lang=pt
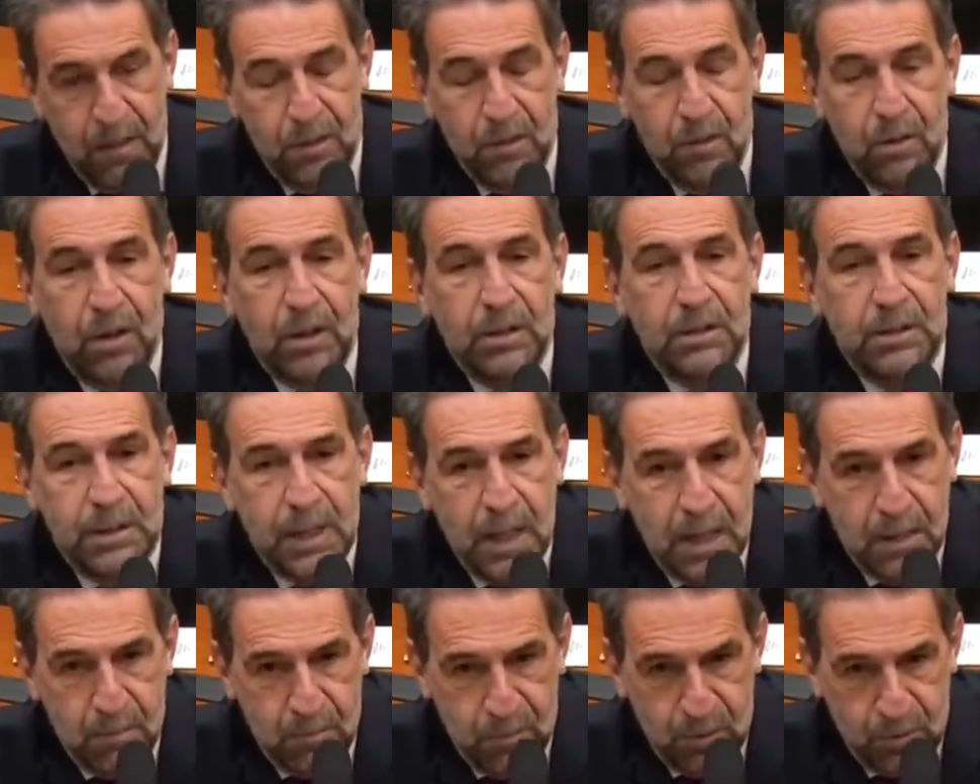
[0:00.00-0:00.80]
nós
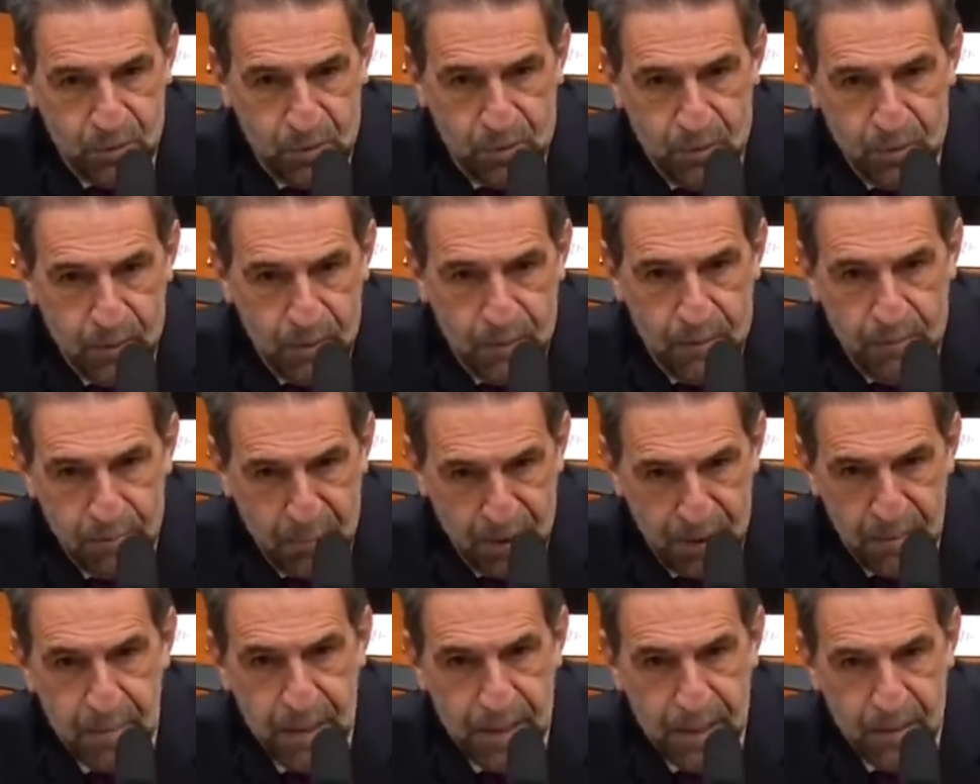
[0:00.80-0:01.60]
temos,
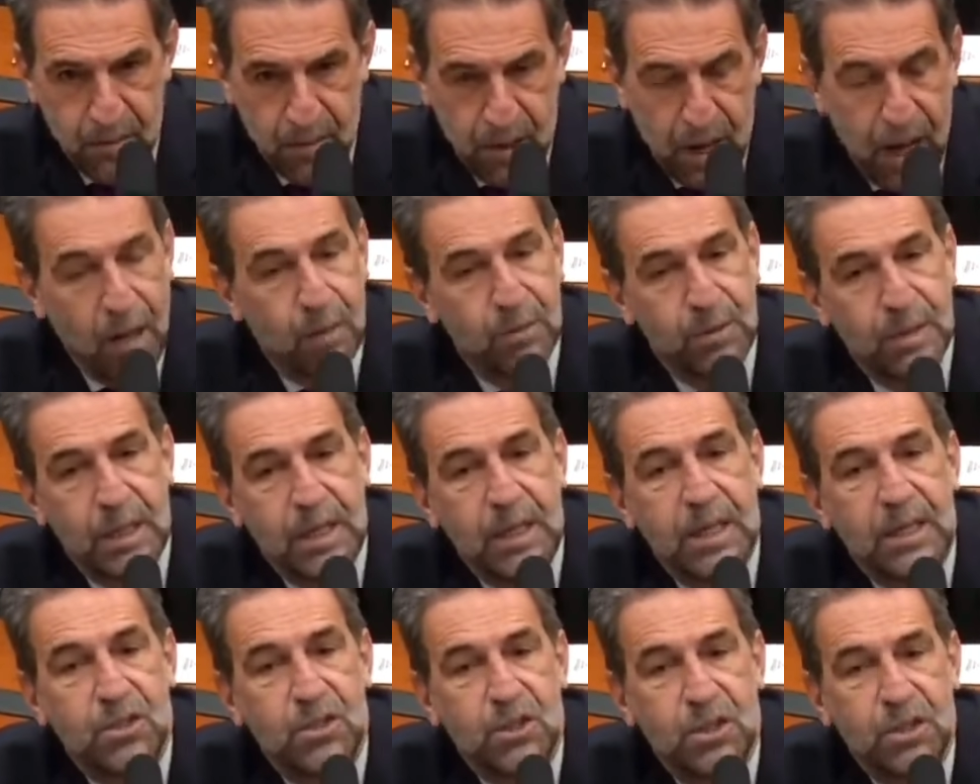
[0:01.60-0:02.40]
primeiro, a
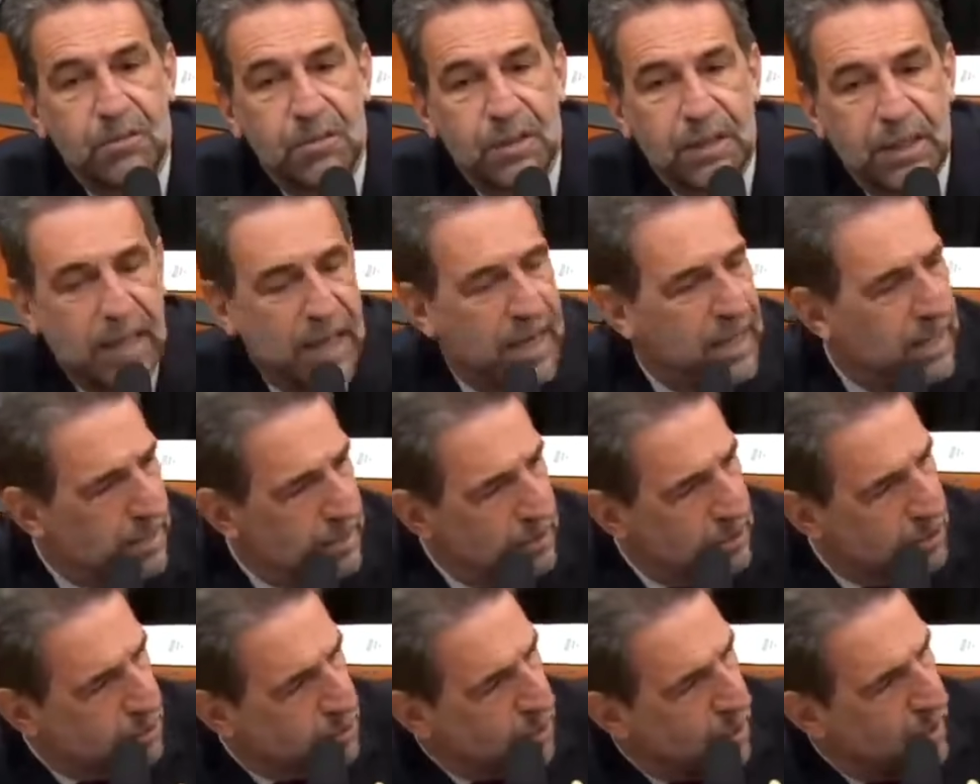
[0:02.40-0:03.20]
alternativa que é
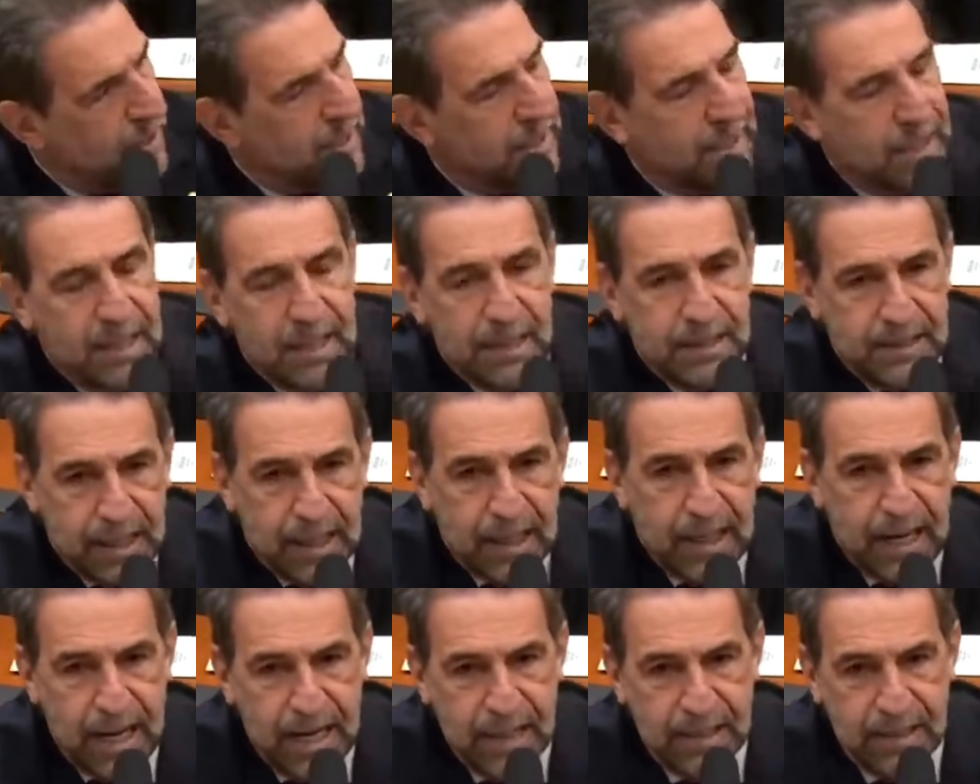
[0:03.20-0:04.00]
histórica nessa
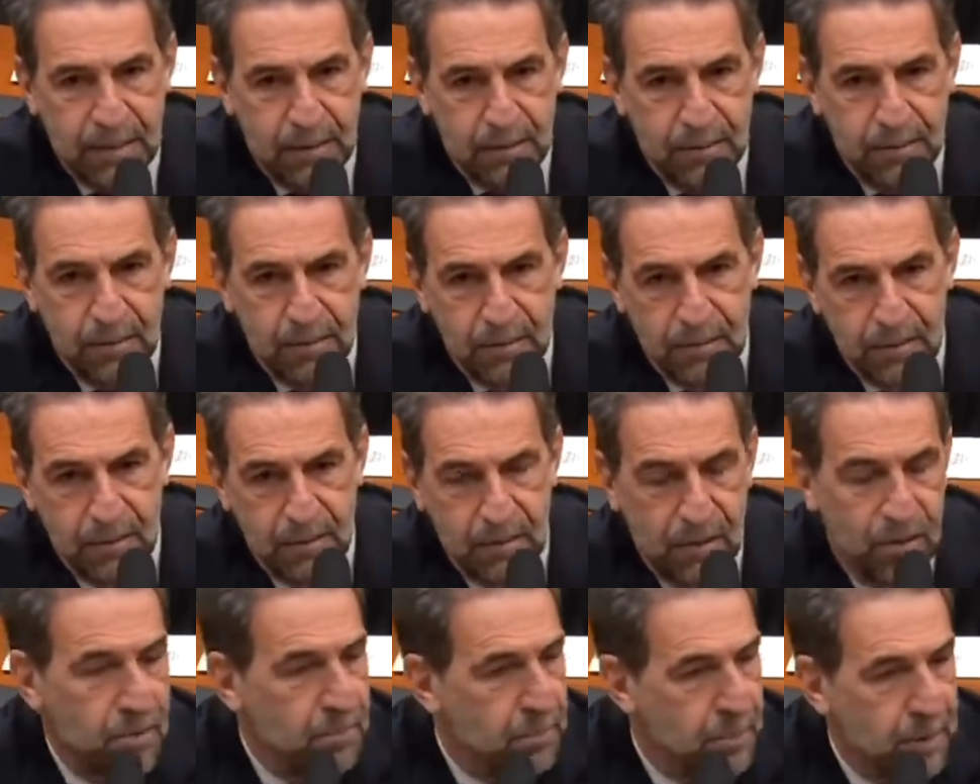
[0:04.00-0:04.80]
casa,
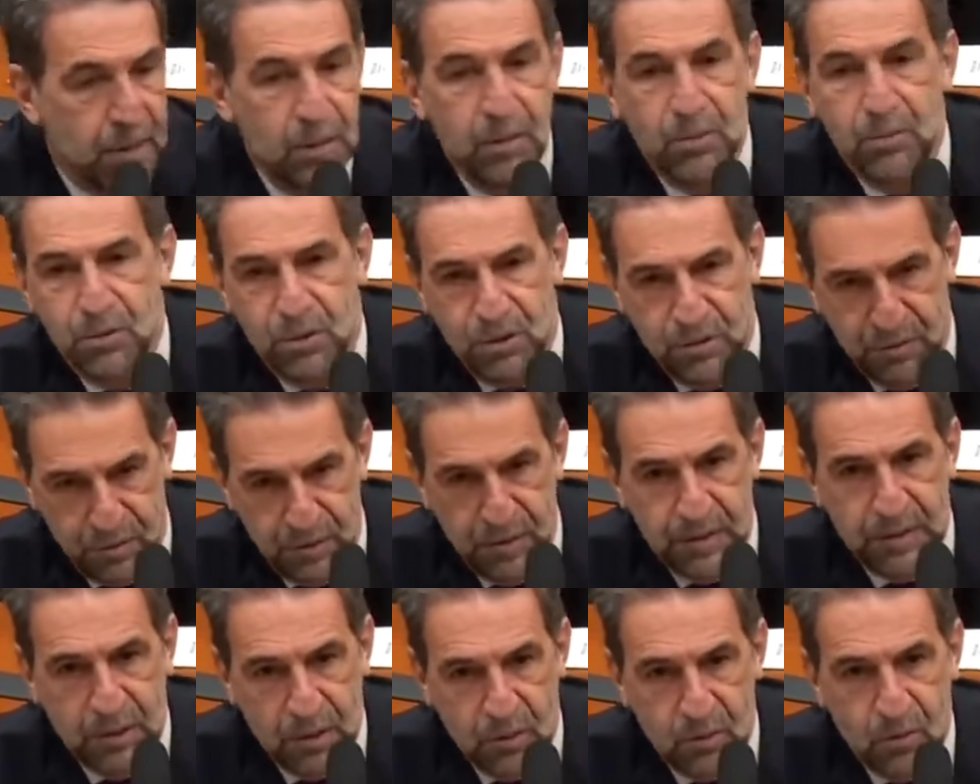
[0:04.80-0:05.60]
não em períodos
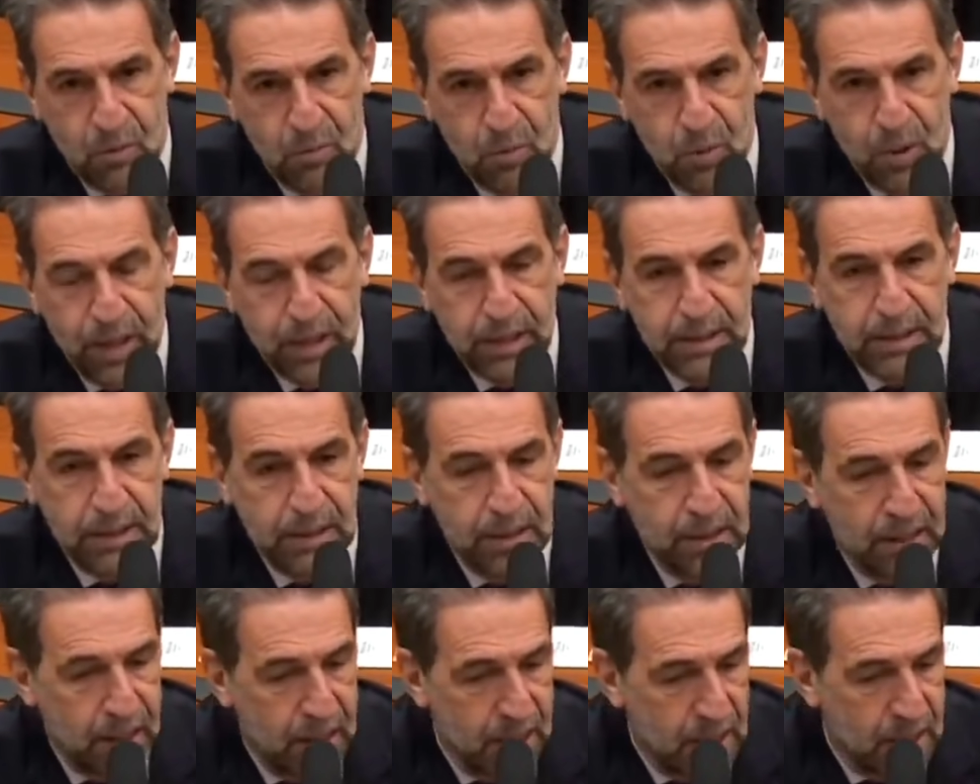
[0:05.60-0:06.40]
difíceis como esse,